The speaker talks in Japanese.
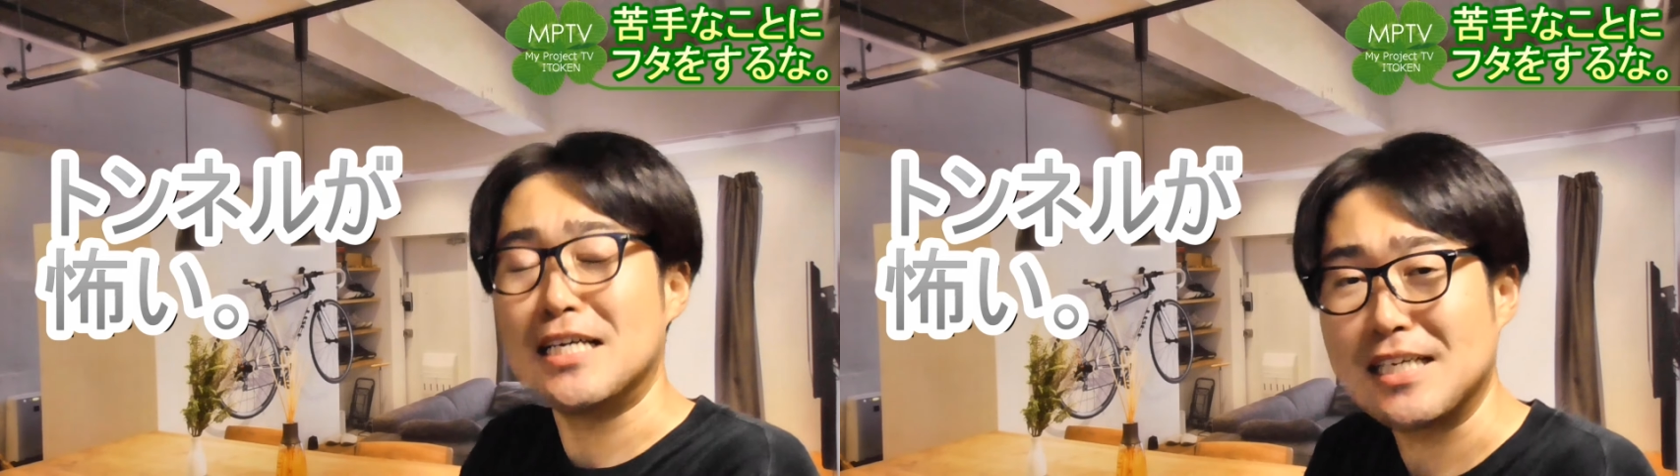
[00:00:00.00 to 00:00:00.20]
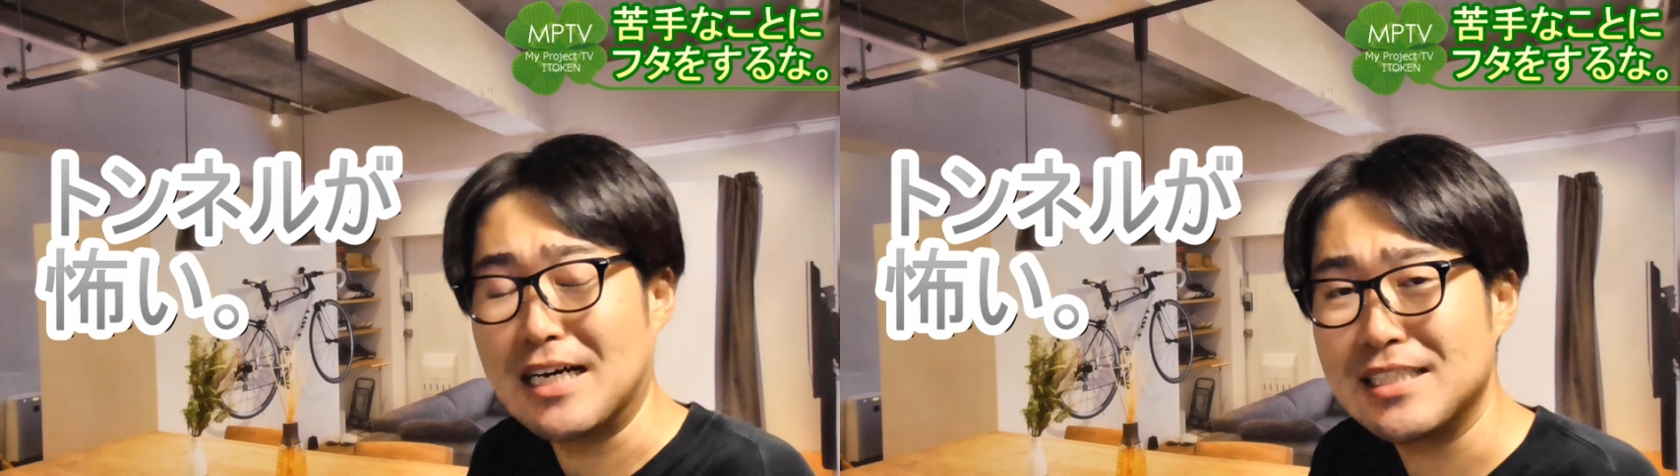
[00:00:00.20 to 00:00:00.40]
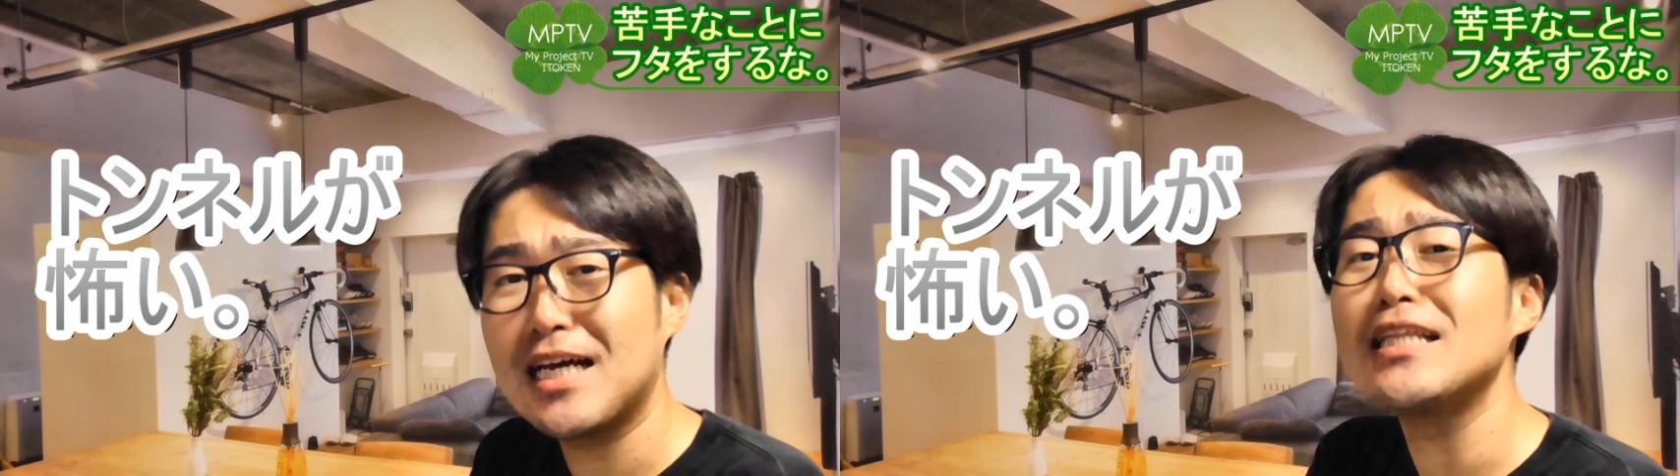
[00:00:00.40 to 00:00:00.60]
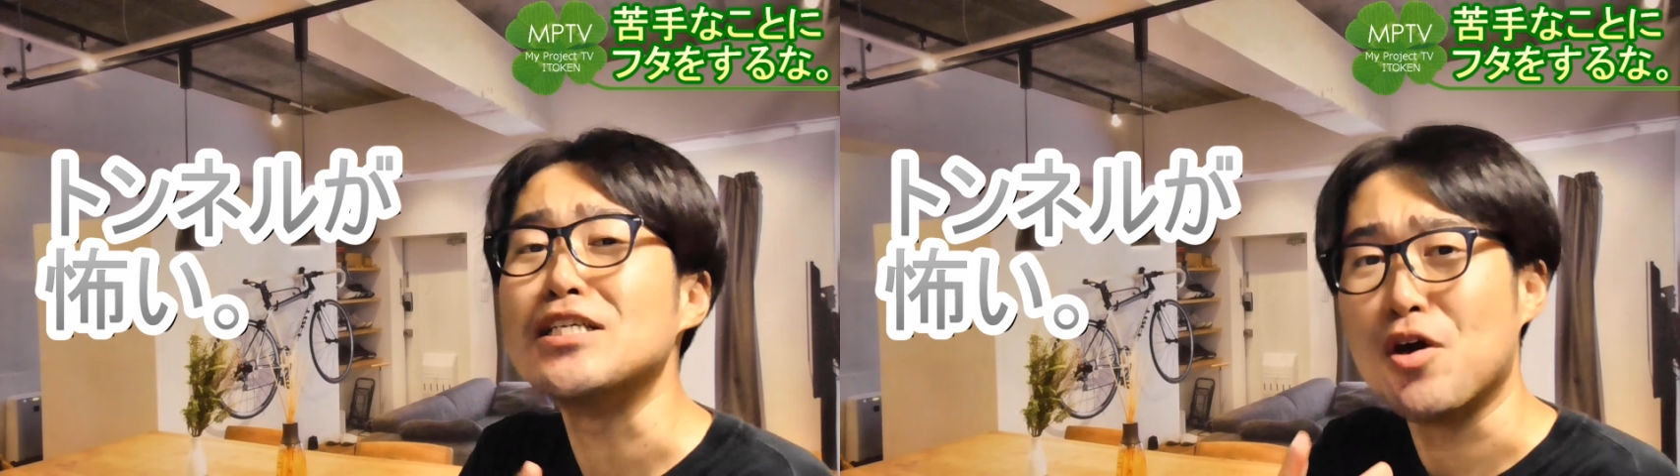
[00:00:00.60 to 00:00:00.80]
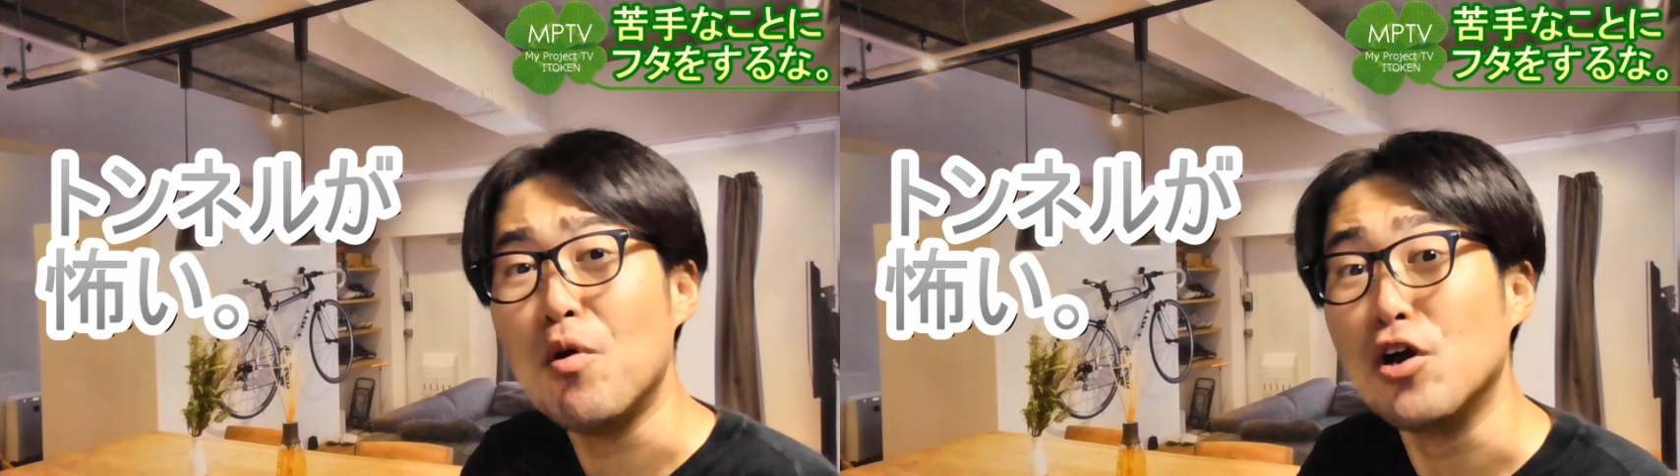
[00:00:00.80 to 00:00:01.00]
ないですか。したん
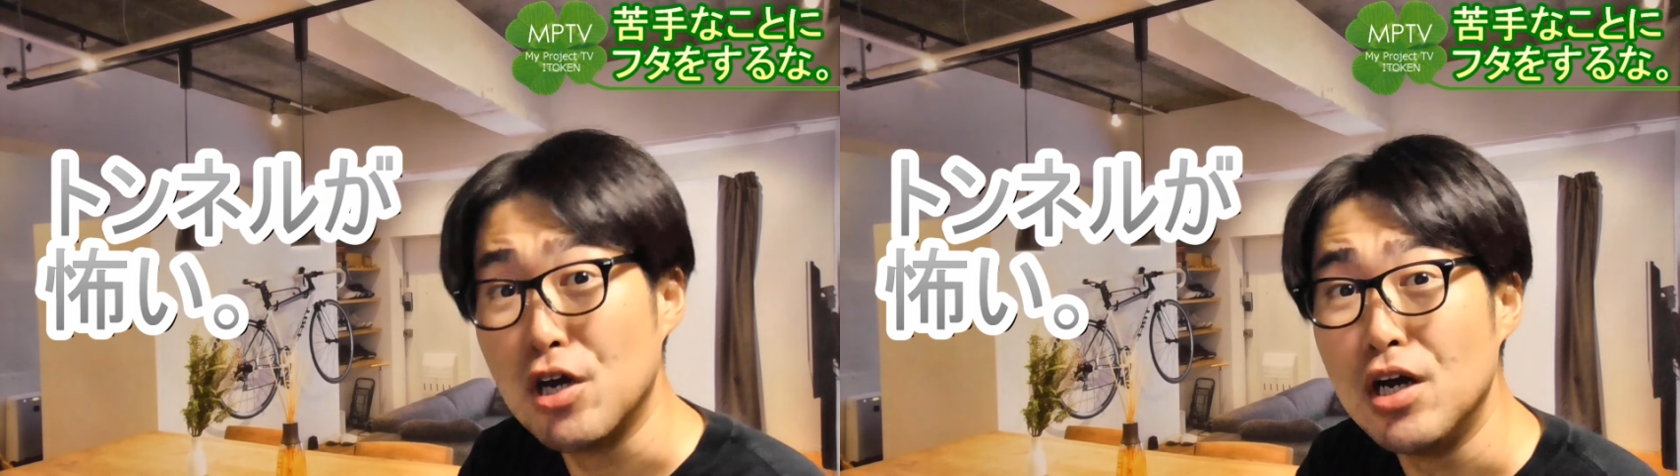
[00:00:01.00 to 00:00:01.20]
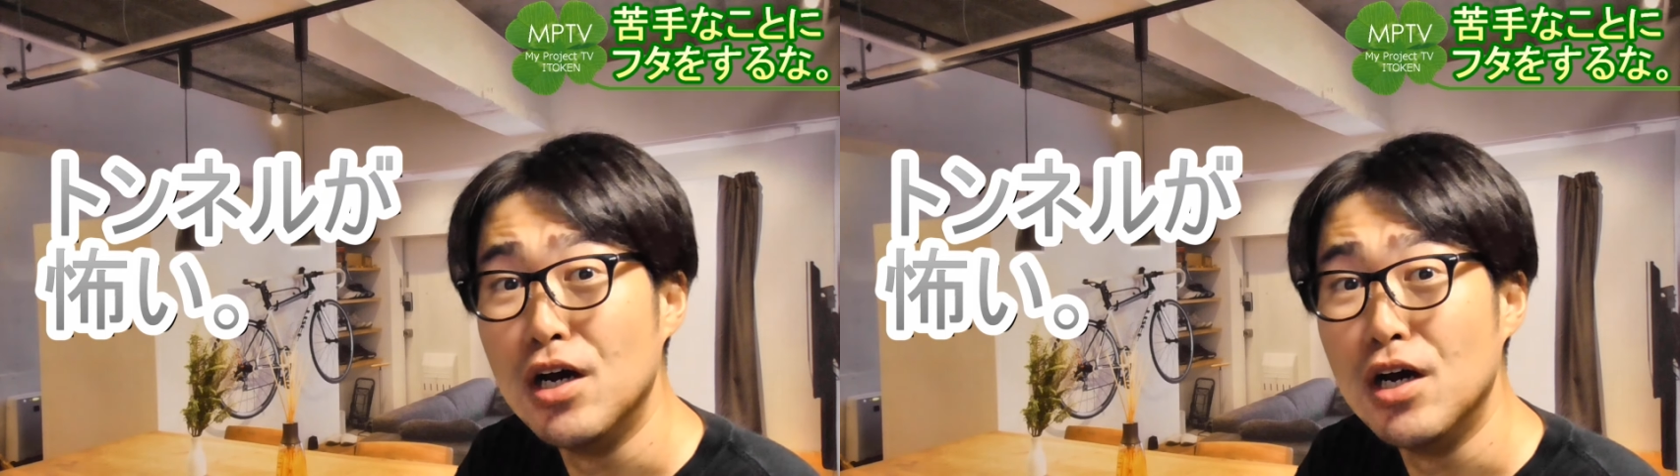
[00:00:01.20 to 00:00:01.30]
ですよ、僕。